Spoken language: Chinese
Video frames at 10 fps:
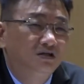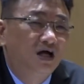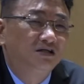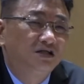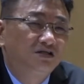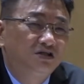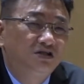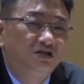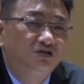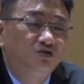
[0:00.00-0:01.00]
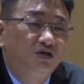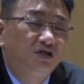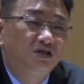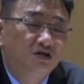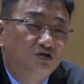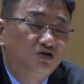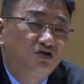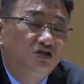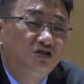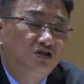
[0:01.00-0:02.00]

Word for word: 他在这里对哥罗西